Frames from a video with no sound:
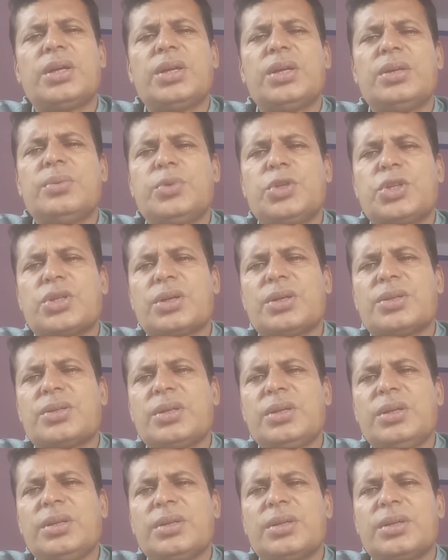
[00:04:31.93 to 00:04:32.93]
এই
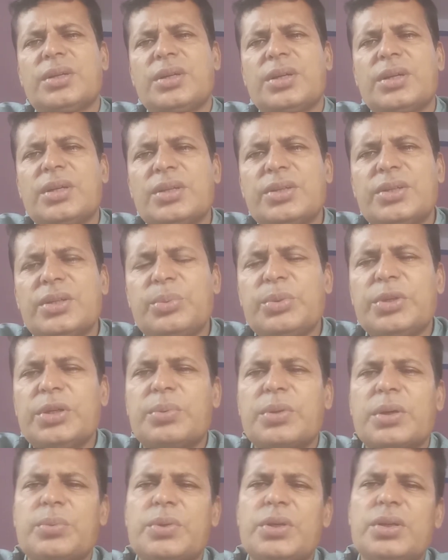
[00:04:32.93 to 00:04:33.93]
বিষয়টি
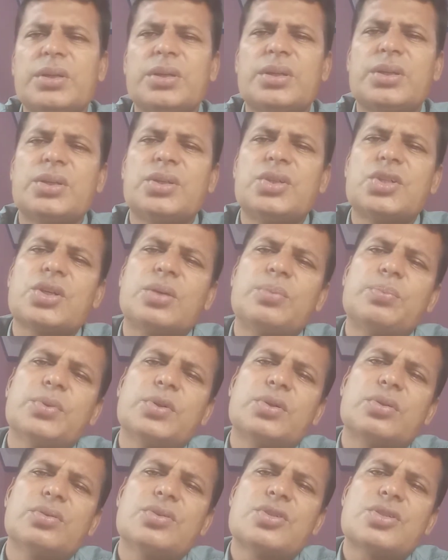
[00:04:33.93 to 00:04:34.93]
নিবিড়ভাবে
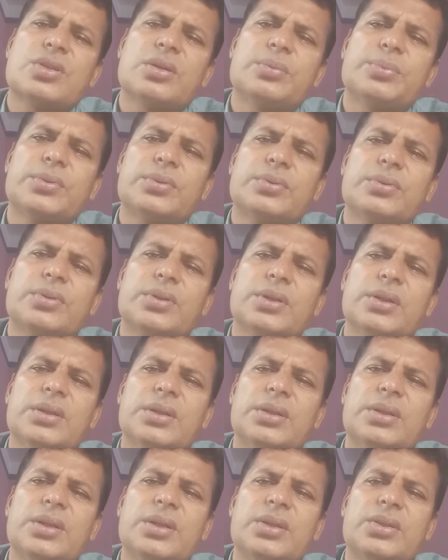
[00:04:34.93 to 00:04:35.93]
সম্পর্ক স্থাপন করে
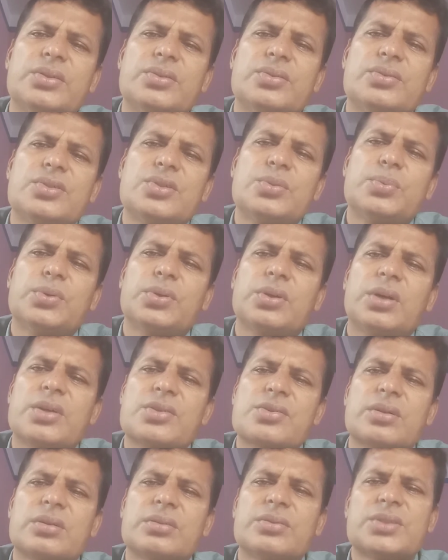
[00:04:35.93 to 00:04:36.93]
জীবন
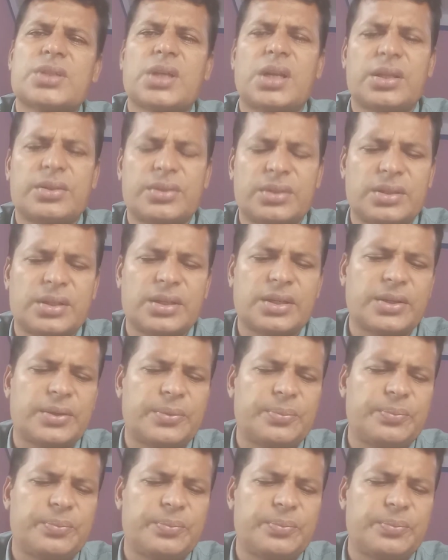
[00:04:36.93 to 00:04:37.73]
আচরণ চালাতে থাকে